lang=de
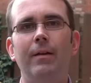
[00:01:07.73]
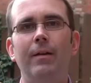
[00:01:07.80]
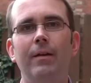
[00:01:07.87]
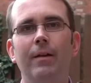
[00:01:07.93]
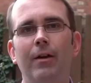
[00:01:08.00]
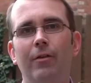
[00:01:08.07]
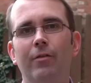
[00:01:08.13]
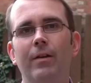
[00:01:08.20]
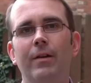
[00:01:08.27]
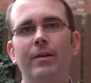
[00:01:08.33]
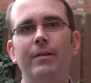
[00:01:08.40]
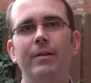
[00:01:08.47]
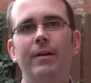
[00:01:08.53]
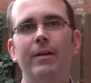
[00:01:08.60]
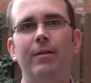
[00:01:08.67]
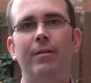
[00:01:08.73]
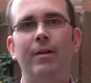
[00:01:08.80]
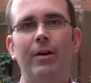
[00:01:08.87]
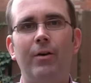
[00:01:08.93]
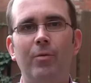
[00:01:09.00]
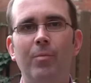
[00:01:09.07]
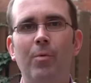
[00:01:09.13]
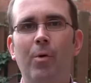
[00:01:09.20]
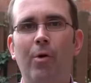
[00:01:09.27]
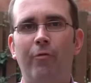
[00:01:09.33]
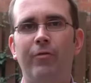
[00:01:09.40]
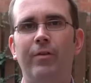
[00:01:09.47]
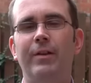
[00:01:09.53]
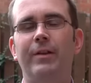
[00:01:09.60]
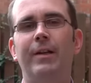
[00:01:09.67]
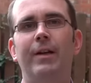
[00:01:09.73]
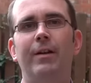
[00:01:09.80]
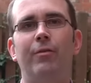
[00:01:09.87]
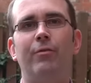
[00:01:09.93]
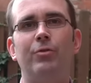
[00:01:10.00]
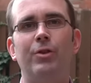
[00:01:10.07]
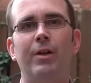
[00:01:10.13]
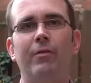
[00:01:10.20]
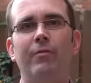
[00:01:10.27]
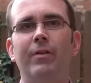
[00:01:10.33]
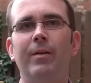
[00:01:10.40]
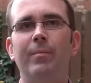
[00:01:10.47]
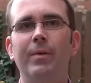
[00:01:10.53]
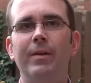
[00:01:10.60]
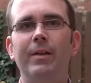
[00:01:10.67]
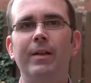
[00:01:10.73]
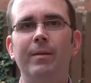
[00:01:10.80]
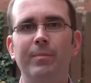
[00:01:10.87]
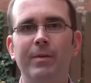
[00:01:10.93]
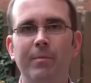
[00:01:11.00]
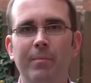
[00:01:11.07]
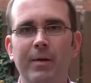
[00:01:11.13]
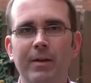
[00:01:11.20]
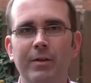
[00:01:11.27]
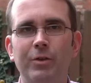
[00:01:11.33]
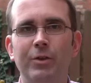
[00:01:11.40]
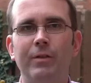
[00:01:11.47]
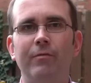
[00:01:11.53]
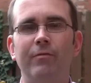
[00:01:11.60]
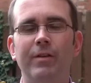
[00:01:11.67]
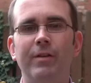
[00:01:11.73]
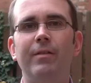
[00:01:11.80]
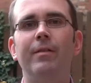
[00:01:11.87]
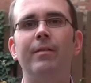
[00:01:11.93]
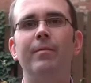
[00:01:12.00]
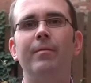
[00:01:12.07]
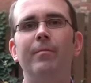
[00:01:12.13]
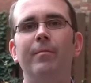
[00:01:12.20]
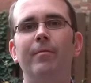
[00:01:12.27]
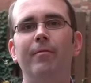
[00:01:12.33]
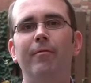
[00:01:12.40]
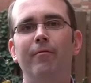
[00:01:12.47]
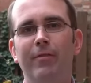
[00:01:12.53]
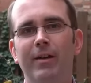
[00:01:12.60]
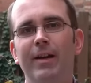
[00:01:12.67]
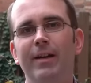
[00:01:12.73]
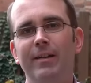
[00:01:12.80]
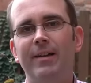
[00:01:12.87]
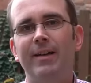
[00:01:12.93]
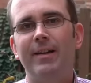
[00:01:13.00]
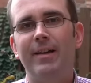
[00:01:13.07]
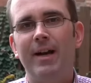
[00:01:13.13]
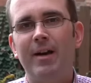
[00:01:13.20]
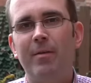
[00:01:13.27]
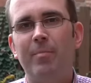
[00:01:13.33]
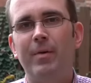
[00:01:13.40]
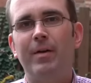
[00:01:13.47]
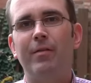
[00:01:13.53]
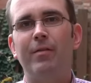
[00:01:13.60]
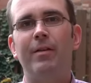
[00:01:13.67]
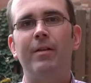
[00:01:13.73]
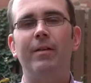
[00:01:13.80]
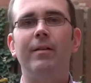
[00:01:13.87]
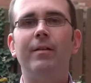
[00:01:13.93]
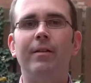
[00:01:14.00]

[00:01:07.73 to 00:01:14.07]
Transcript: In erster Linie geht es darum, Öffentlichkeit zu schaffen, damit eben die Menschen wissen, wer ihre Nachbarn sind.